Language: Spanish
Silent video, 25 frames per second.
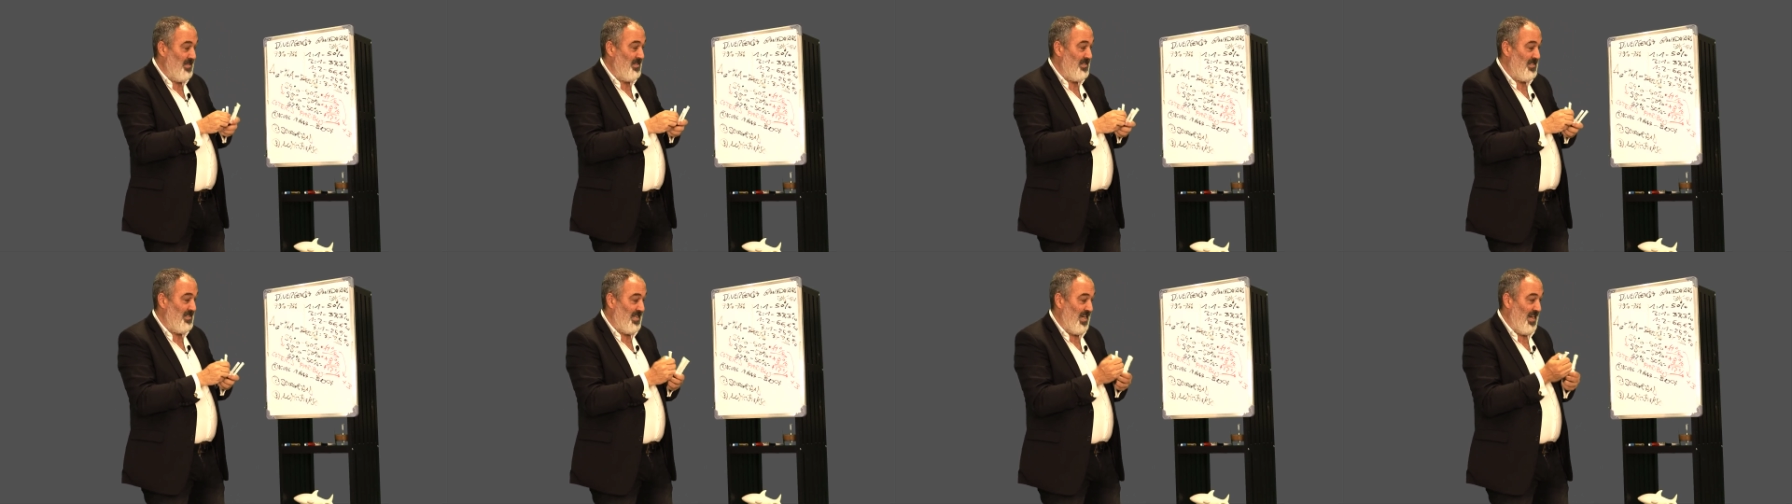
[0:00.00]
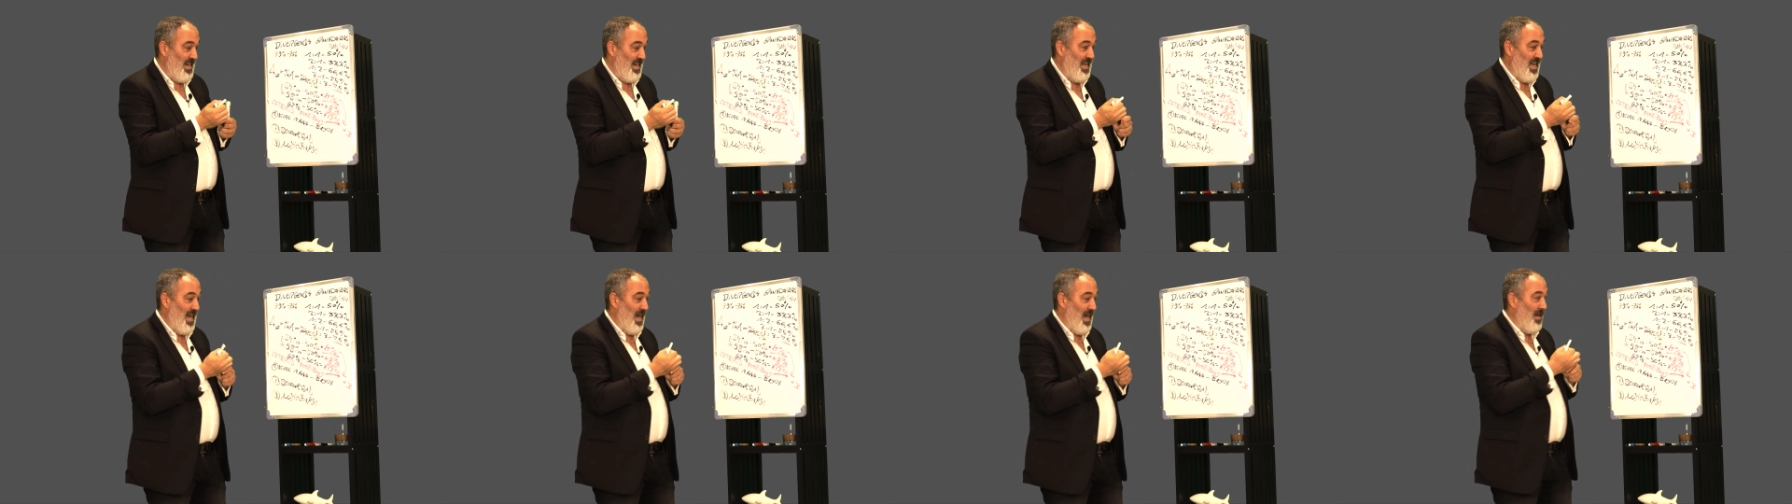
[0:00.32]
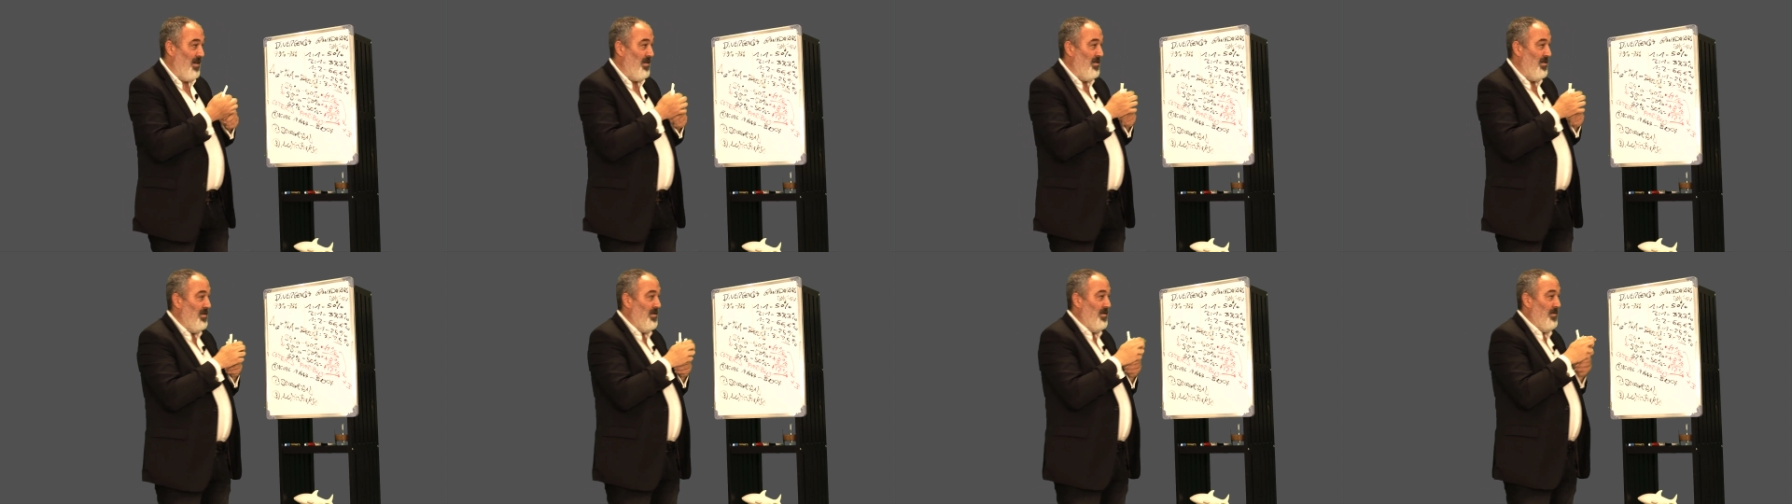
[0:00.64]

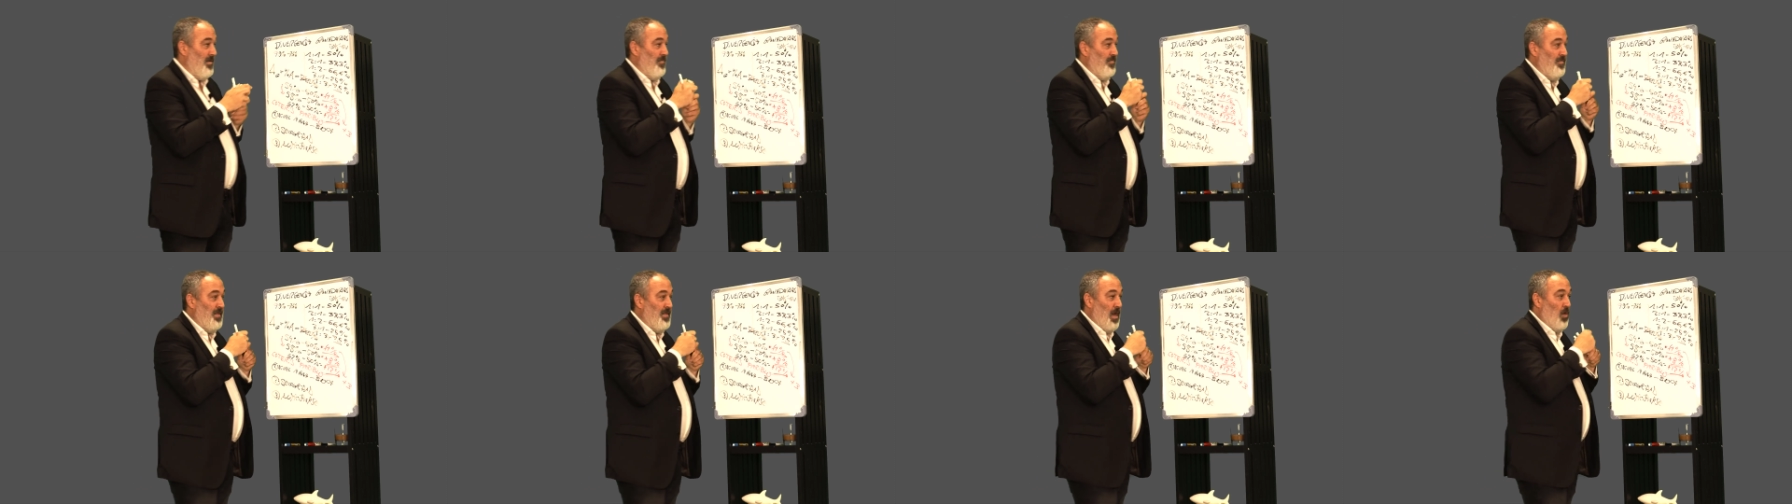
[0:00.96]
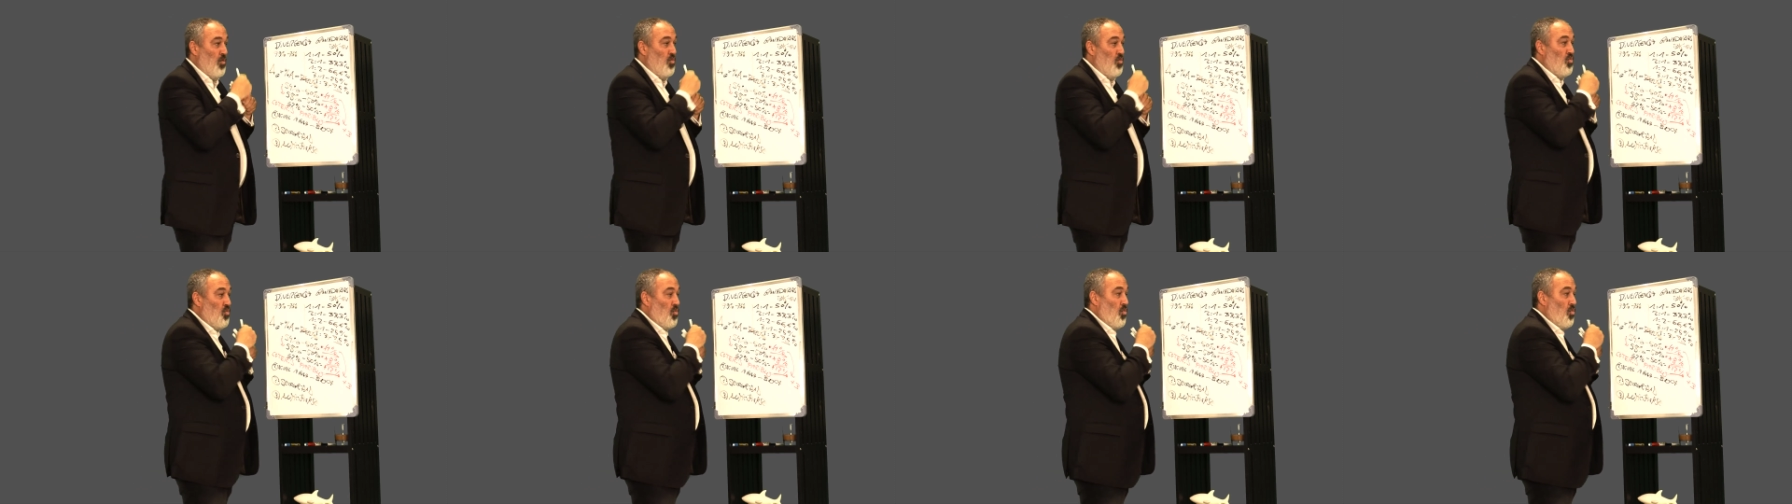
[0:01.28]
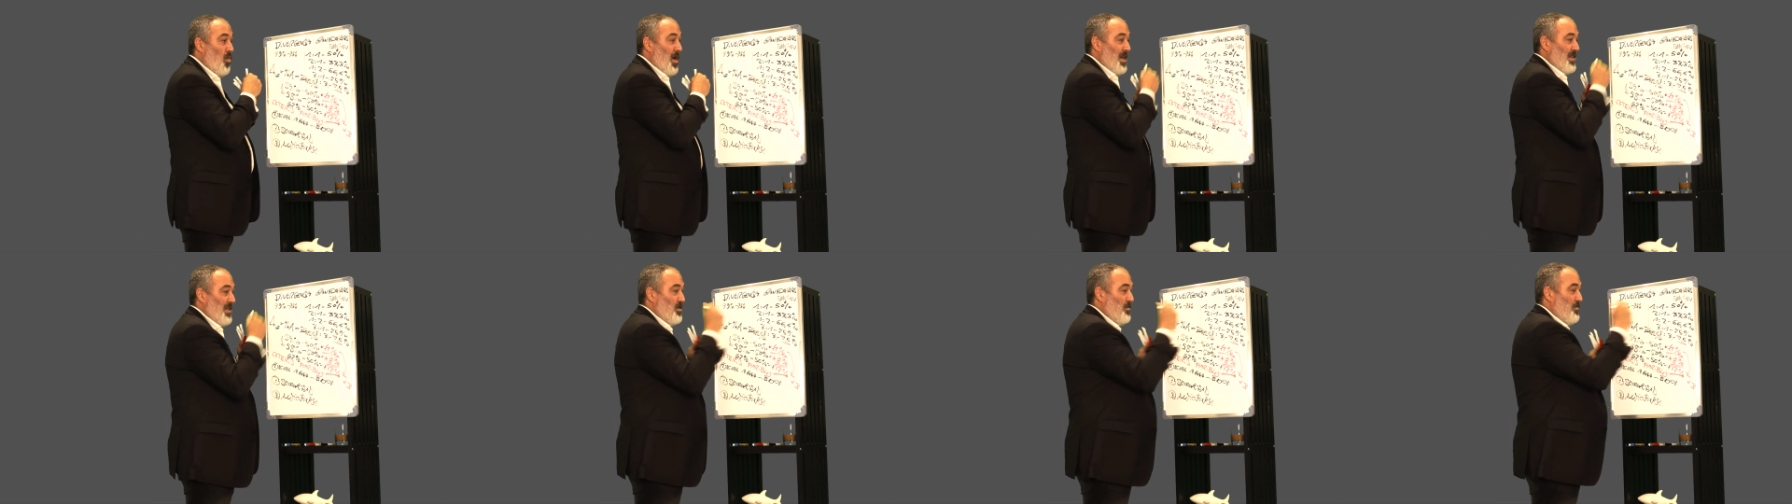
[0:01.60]
Sería de un
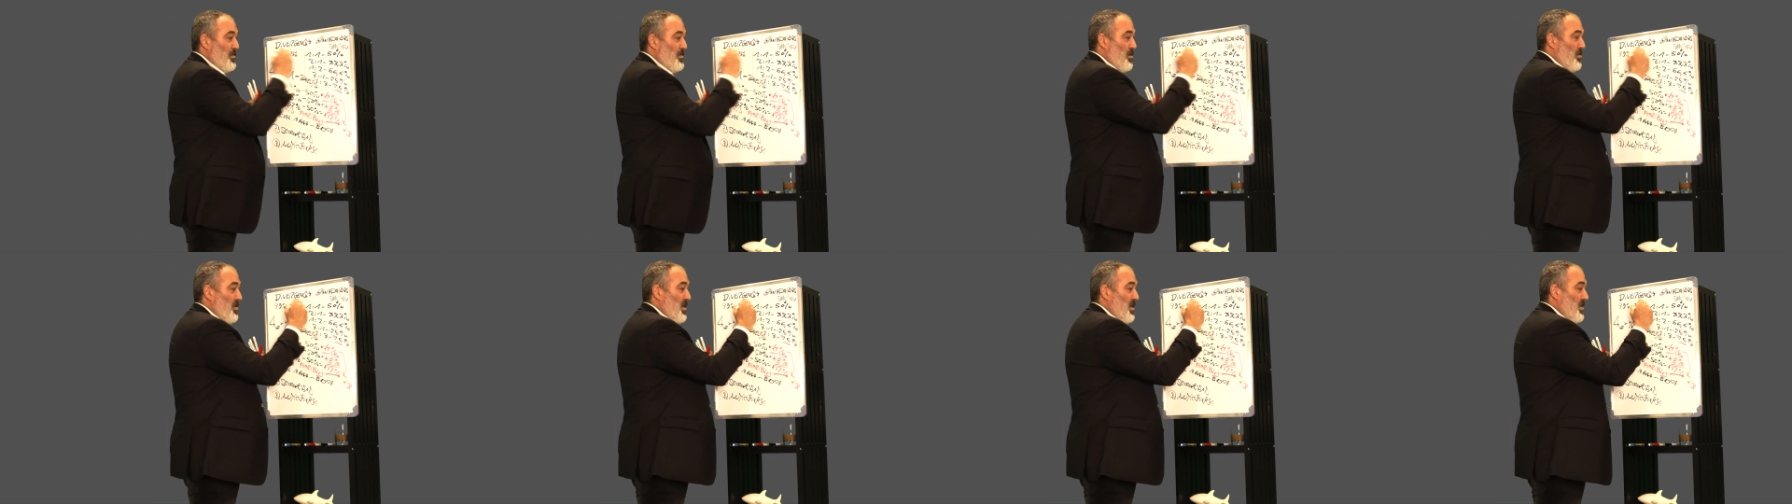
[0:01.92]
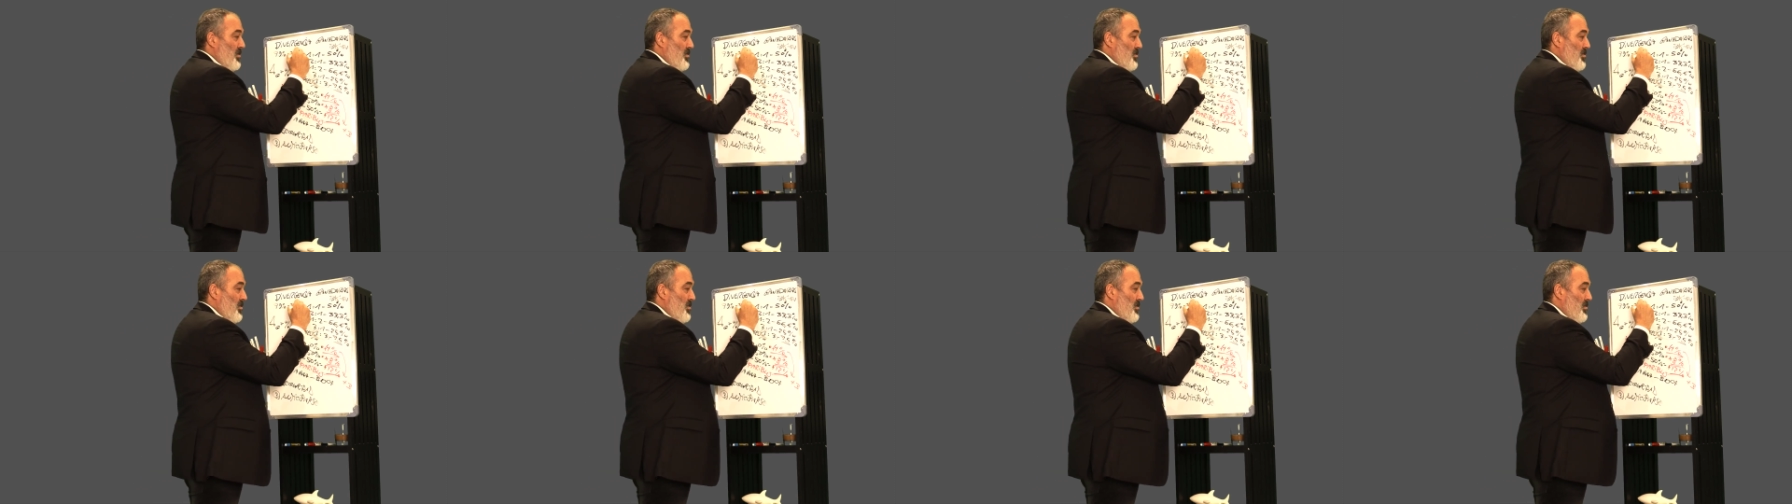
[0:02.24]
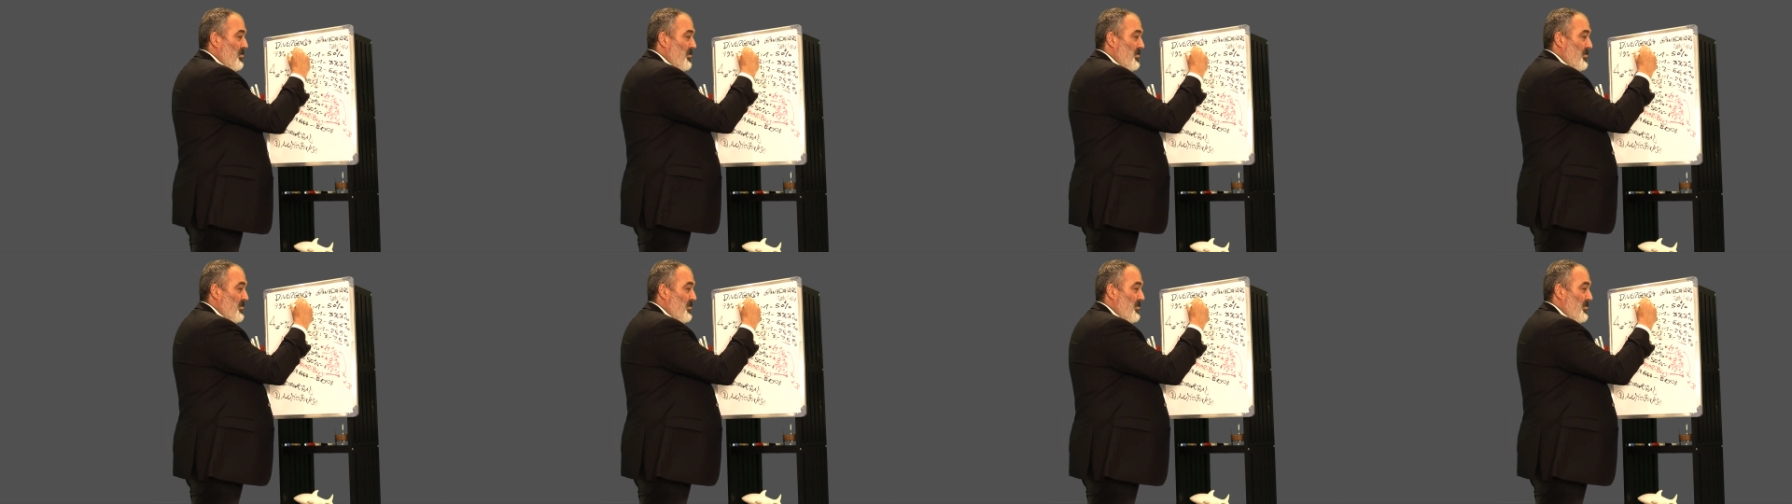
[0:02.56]
4%,